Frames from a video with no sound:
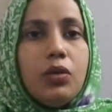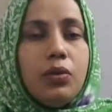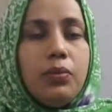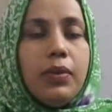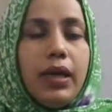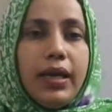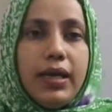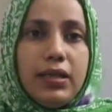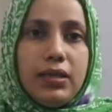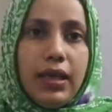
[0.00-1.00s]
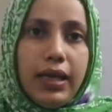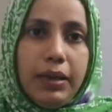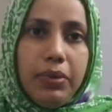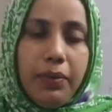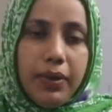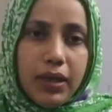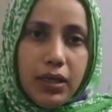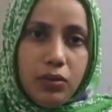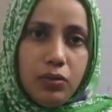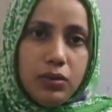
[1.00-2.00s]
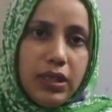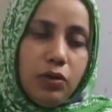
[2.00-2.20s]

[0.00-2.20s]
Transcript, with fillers: তো এক্ষেত্রে দেখ এভাবেই কিন্তু